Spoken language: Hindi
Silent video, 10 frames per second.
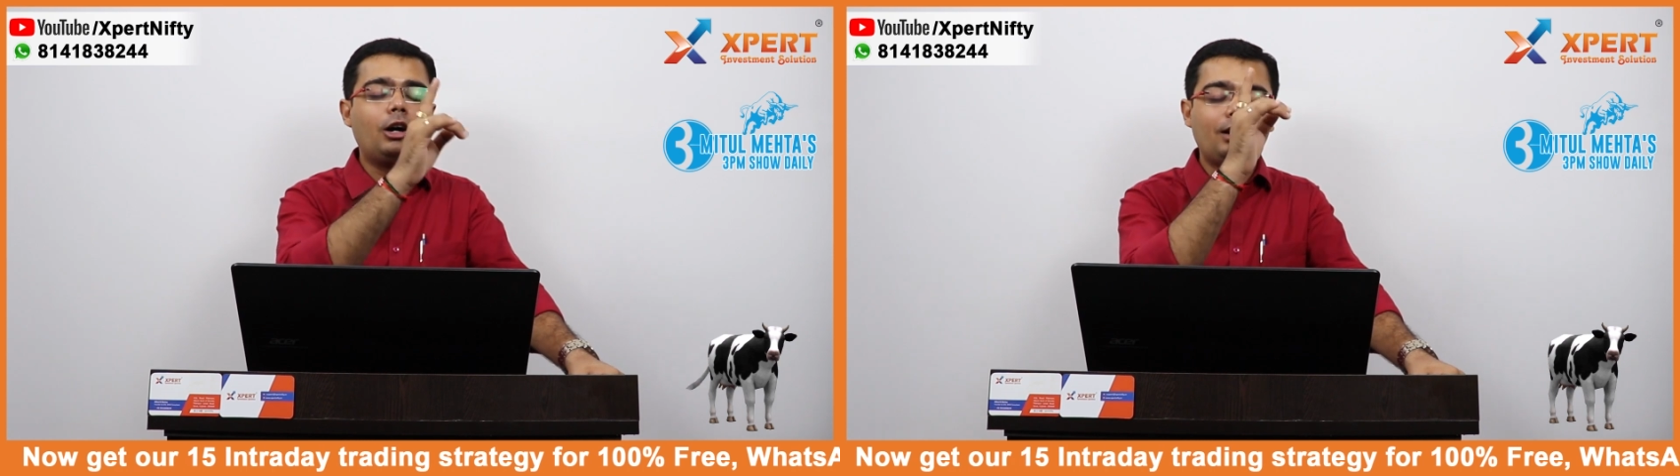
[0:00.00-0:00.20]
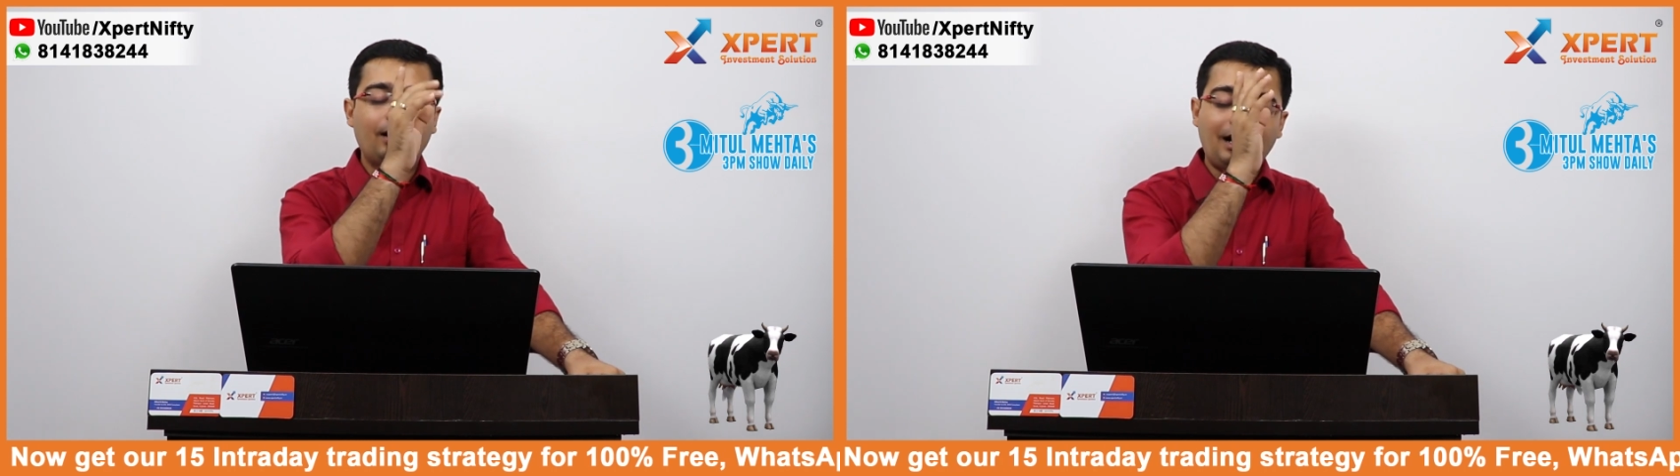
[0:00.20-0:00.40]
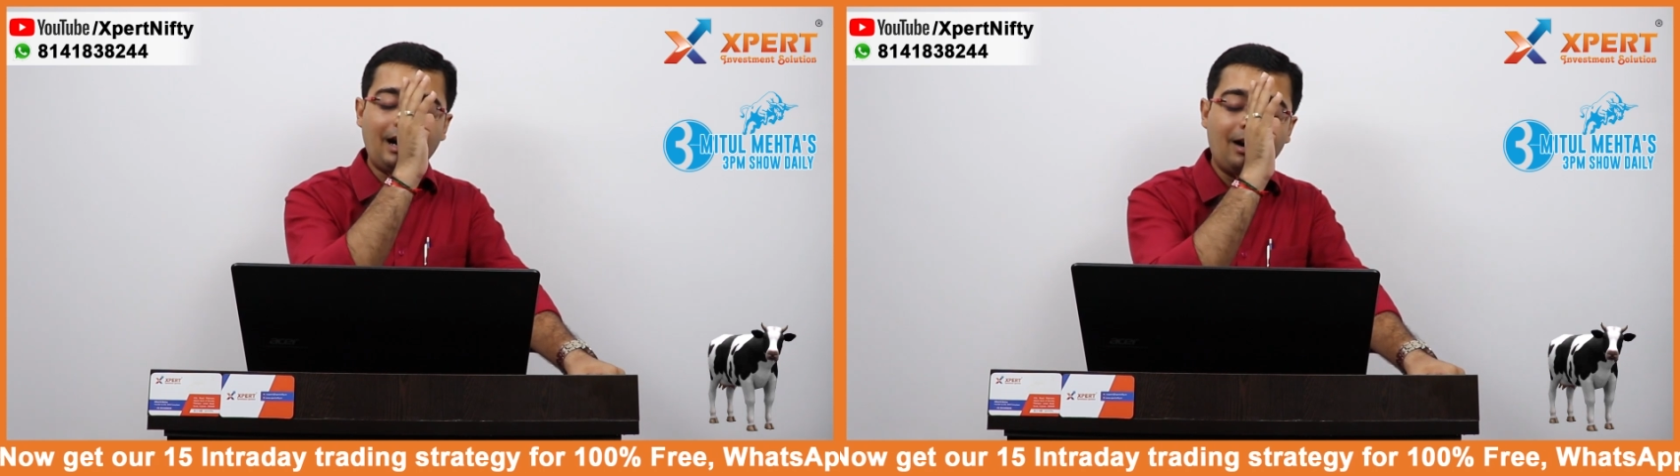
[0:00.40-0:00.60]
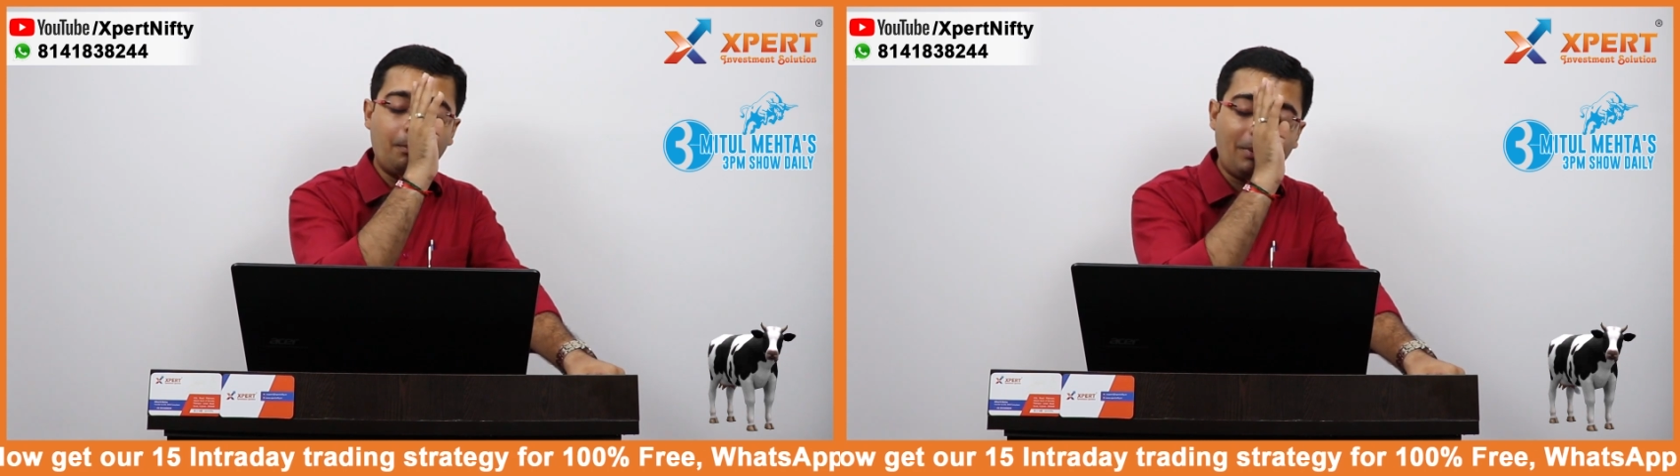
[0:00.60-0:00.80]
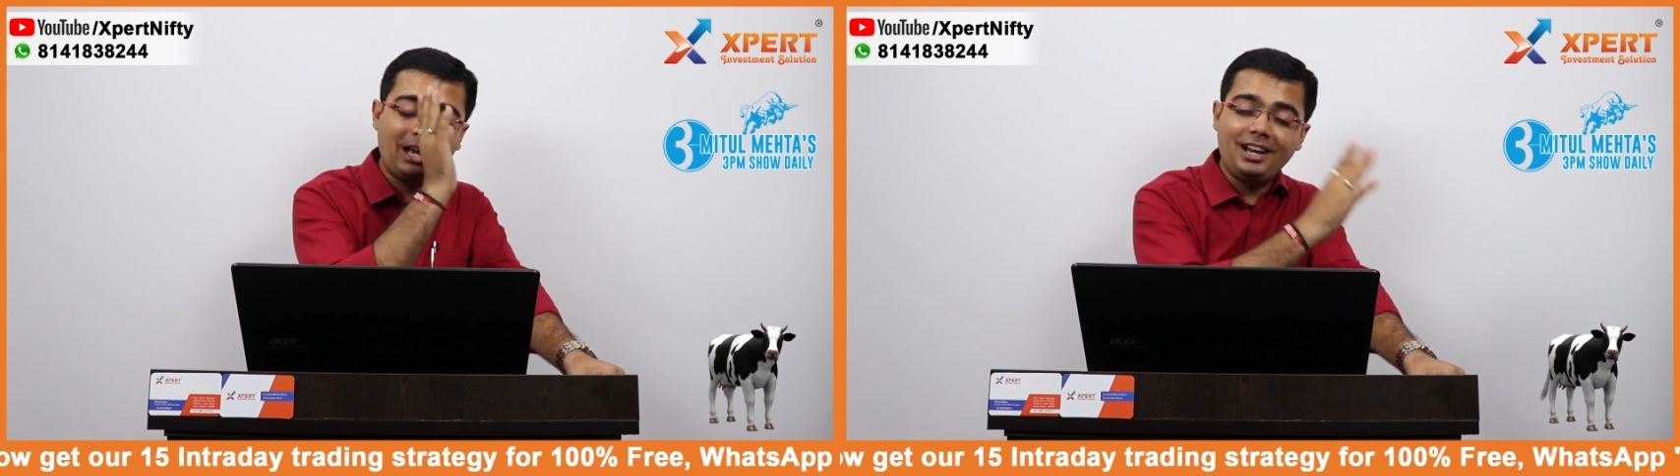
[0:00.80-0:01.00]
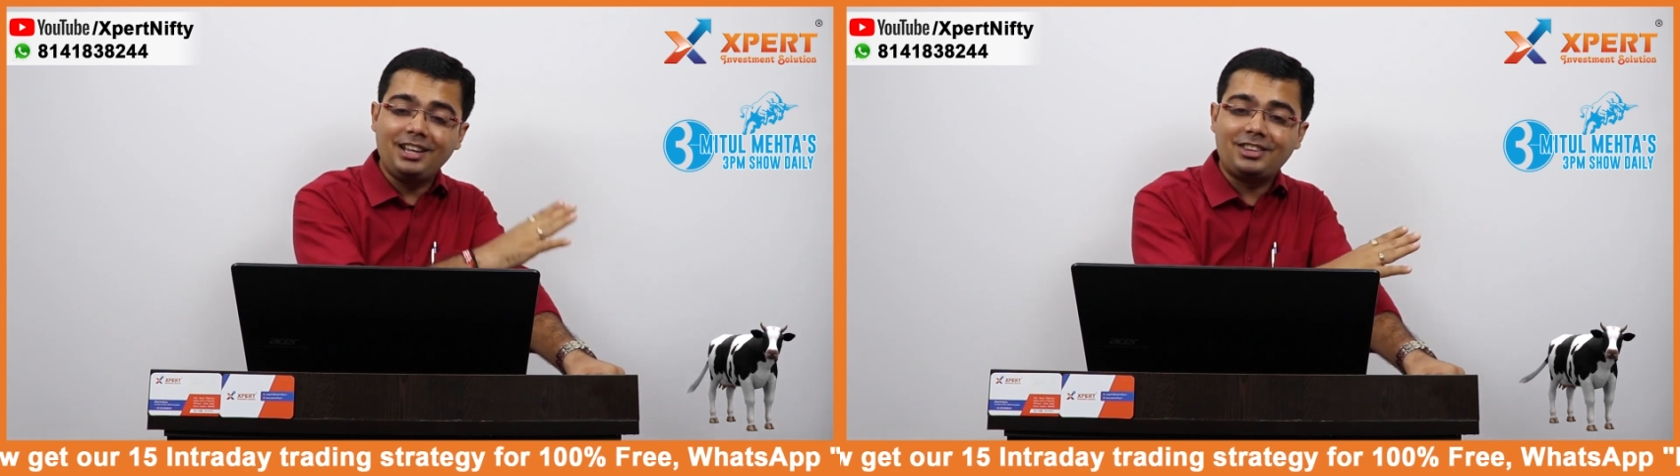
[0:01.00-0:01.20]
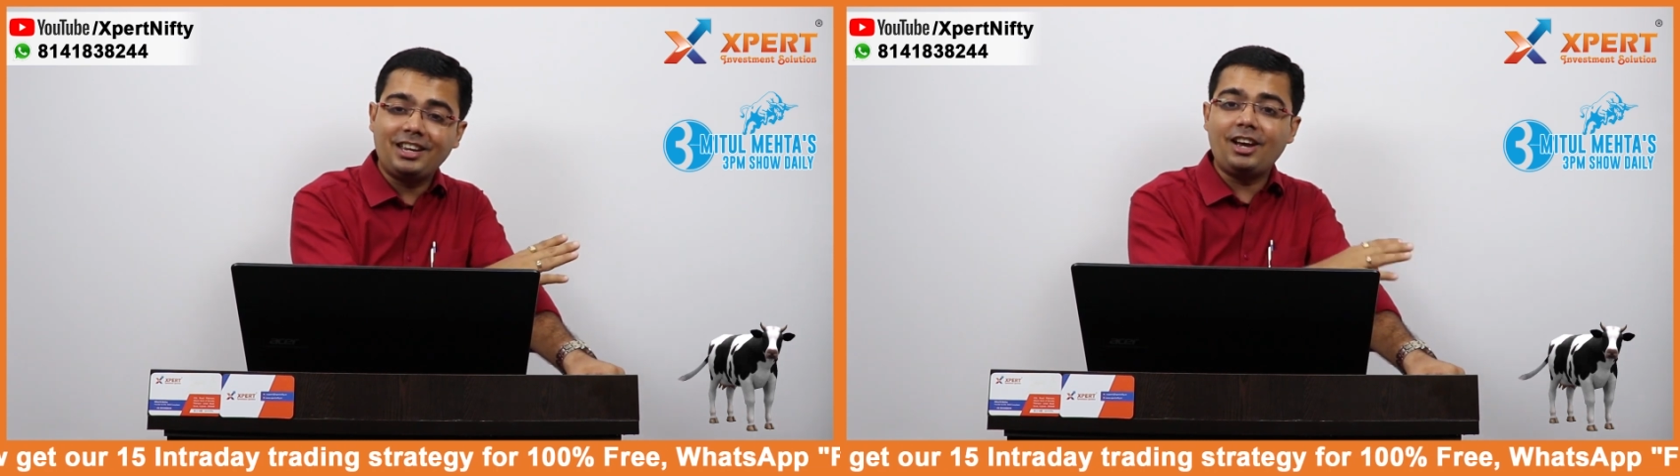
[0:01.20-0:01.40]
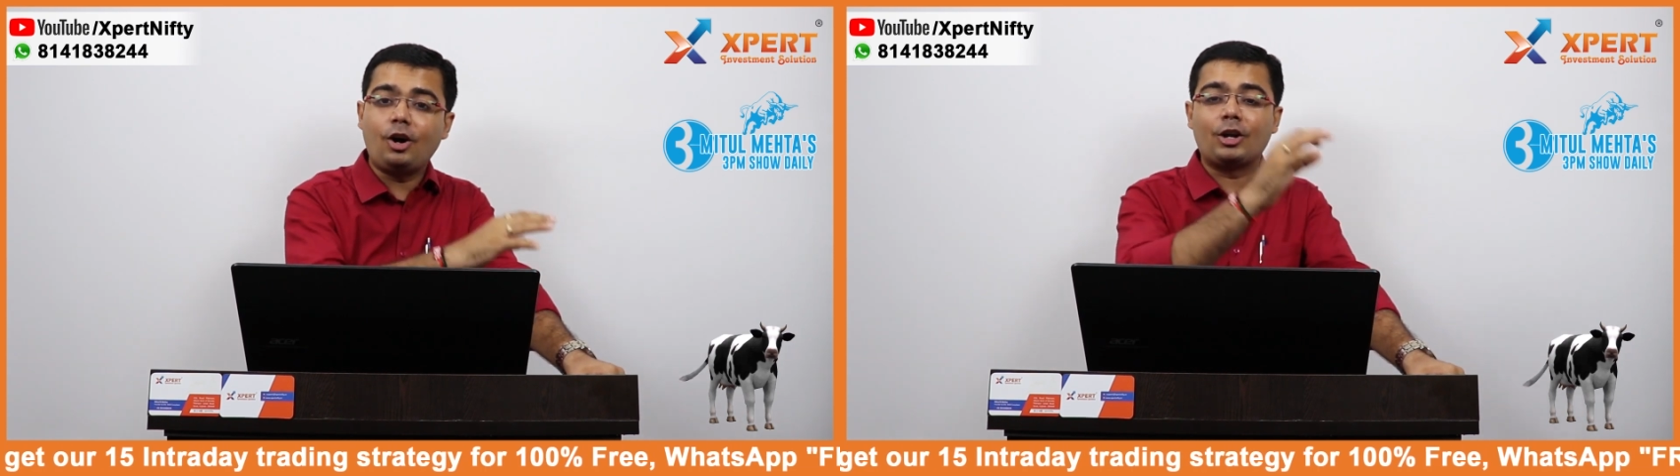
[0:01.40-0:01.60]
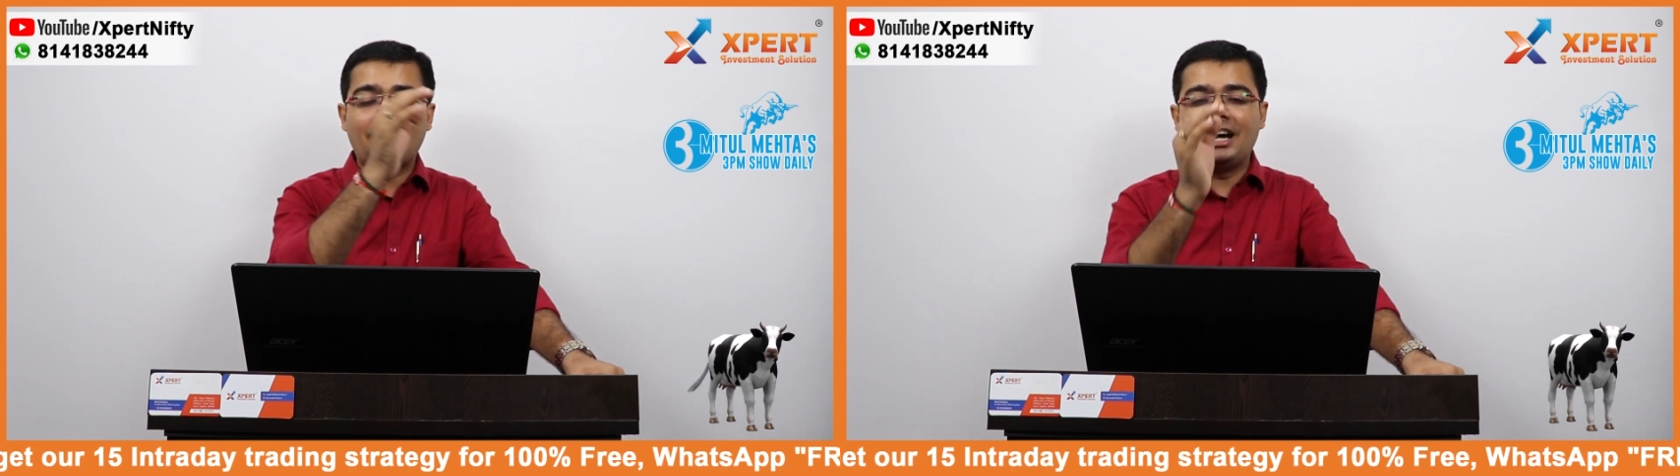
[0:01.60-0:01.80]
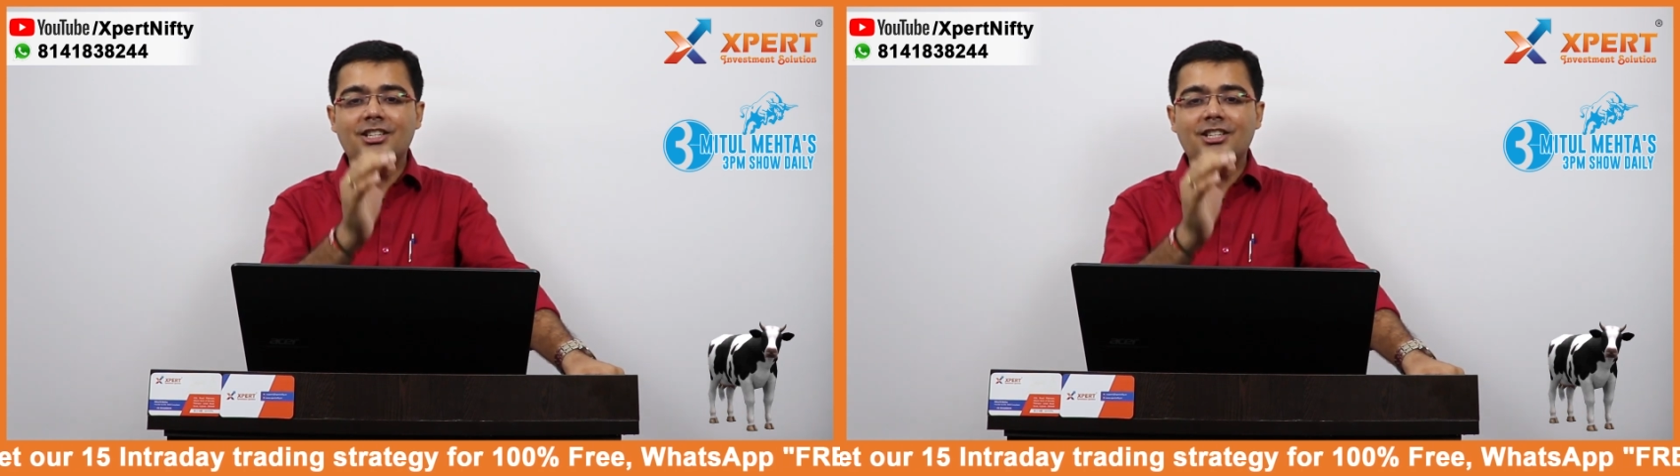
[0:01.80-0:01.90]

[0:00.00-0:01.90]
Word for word: और आ, पहले थे और